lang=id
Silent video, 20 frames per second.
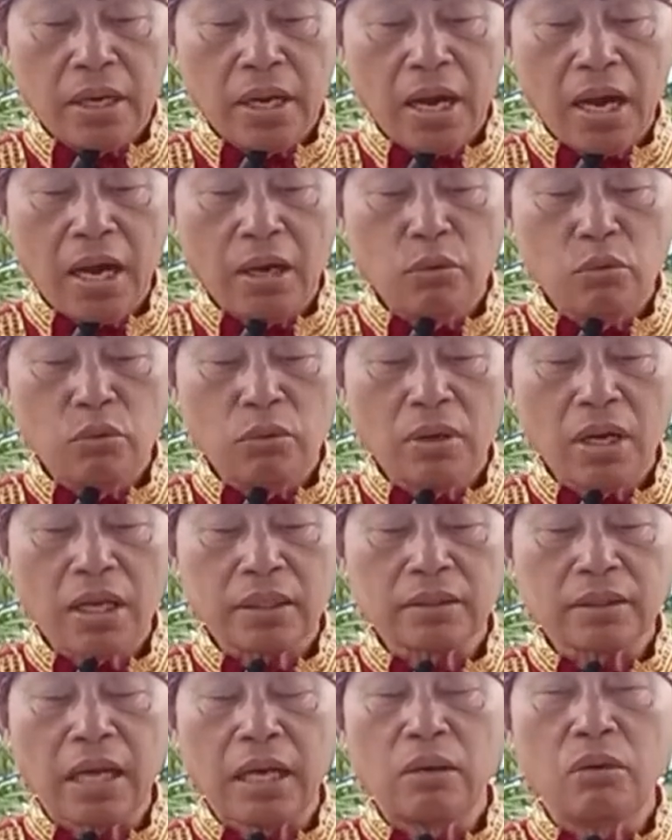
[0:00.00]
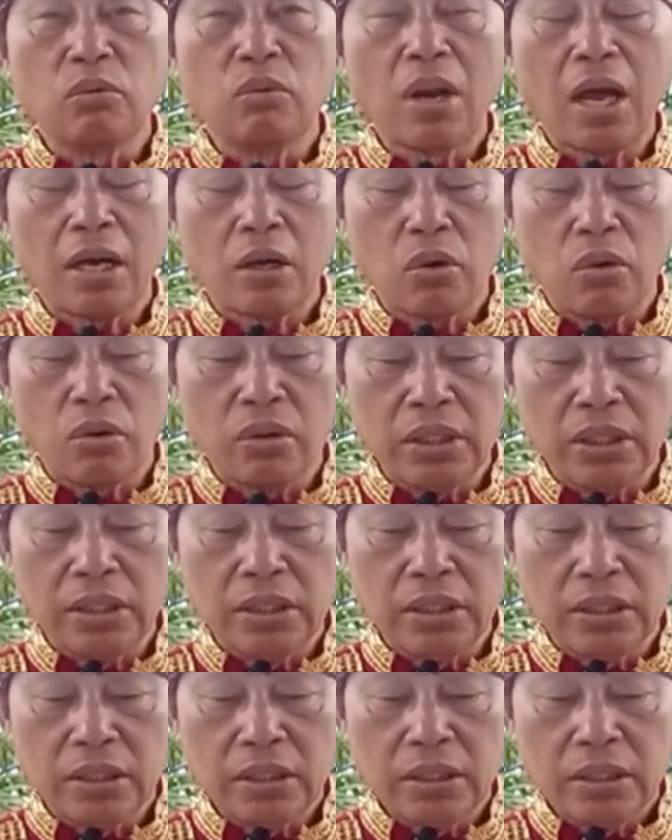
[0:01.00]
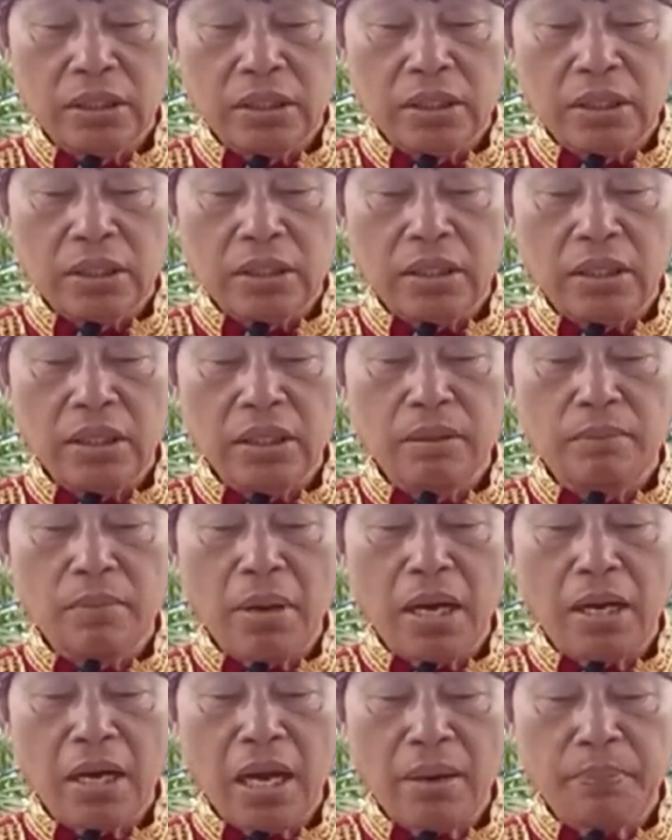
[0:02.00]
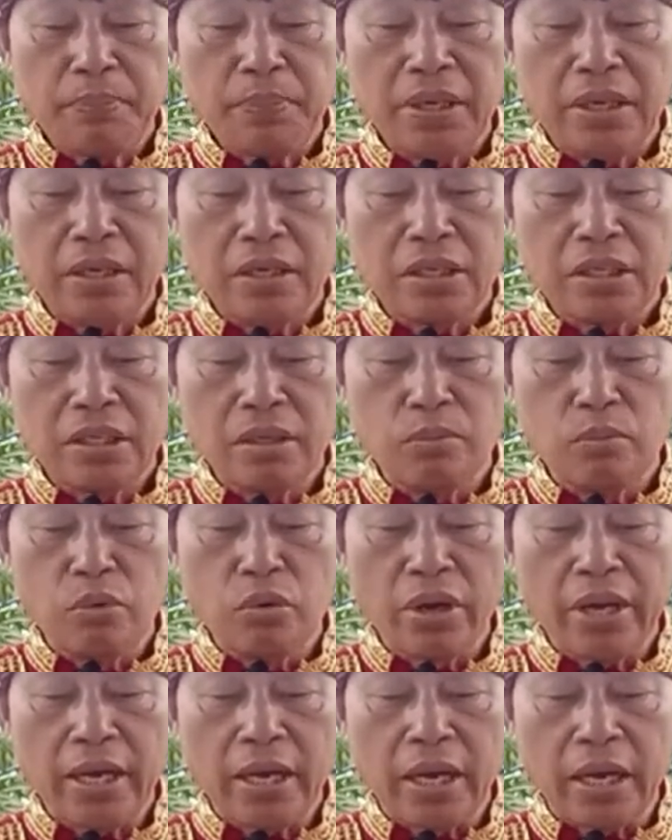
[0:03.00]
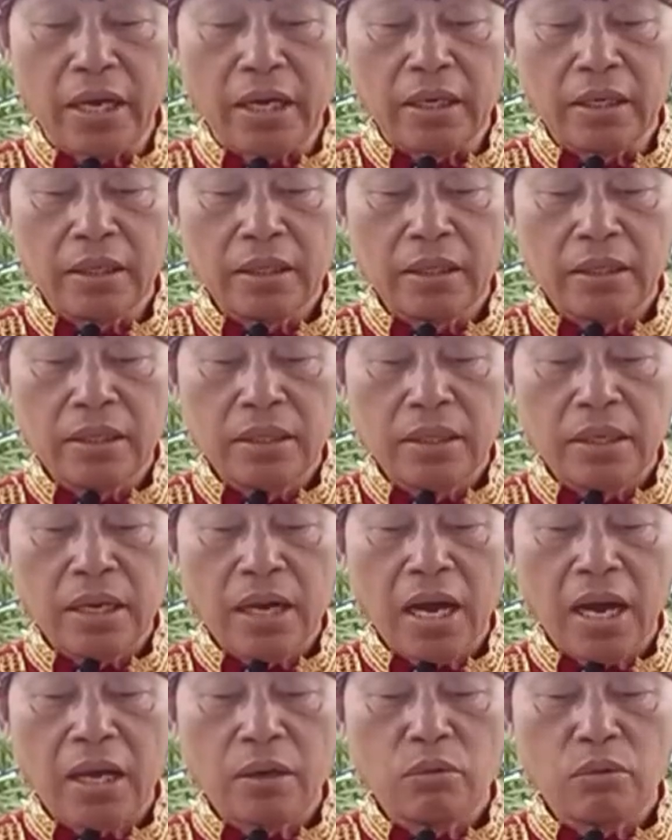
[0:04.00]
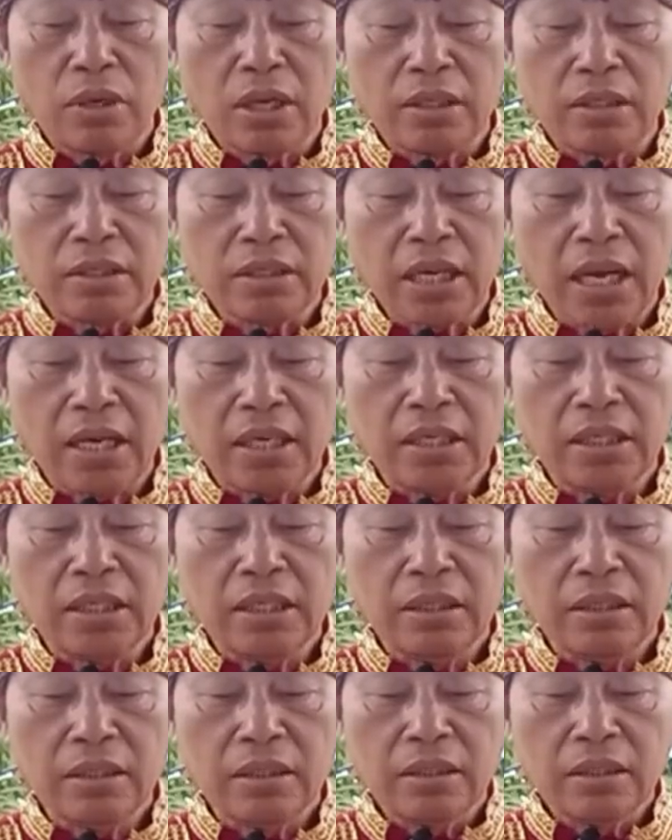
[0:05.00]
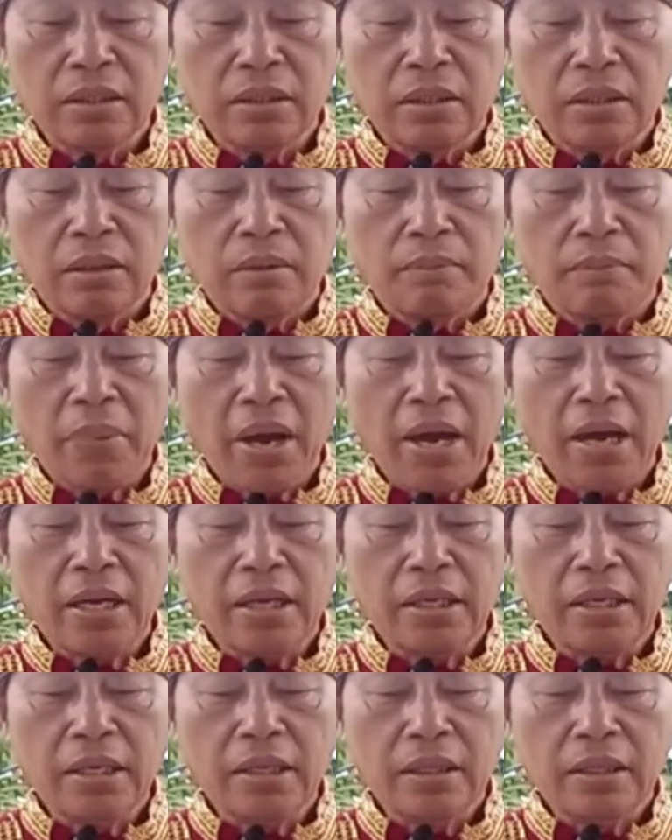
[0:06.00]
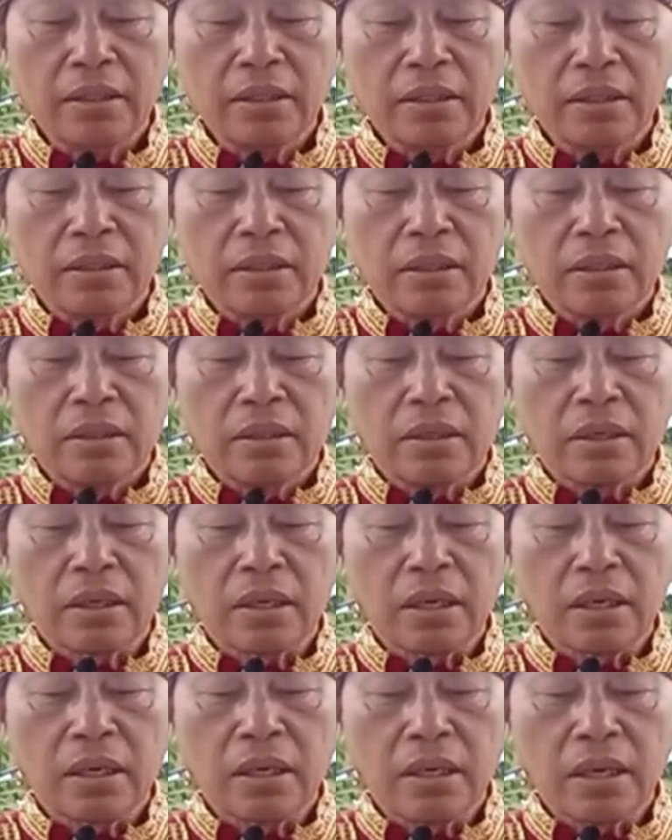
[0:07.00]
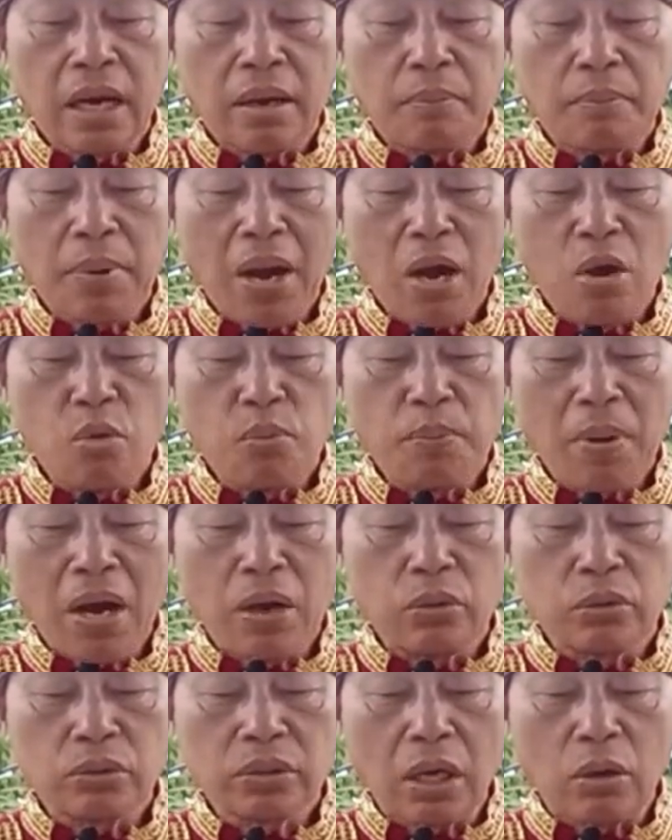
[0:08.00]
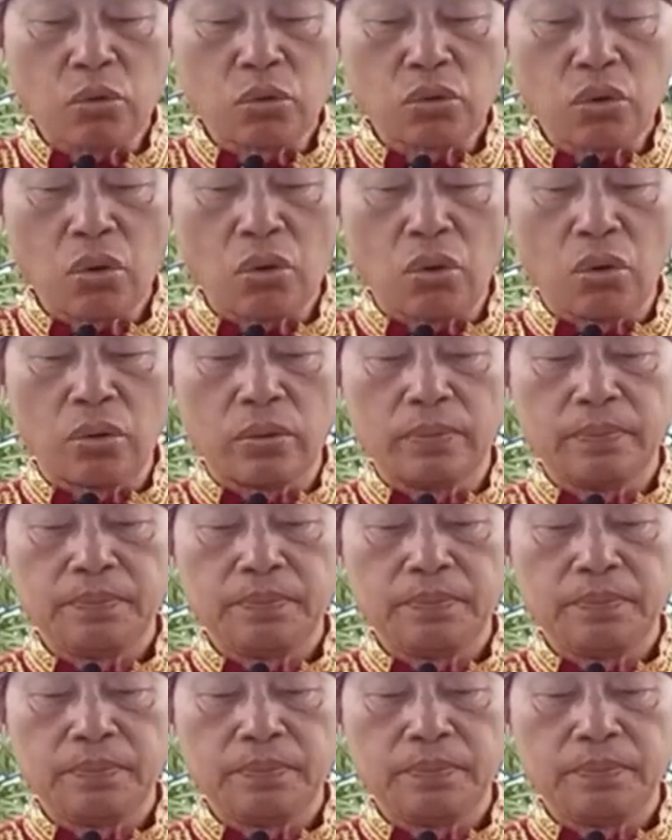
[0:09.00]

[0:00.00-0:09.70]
Anu natadu lakoni imangapin si buaya, Anu nancani pai na pau pau tau sondo.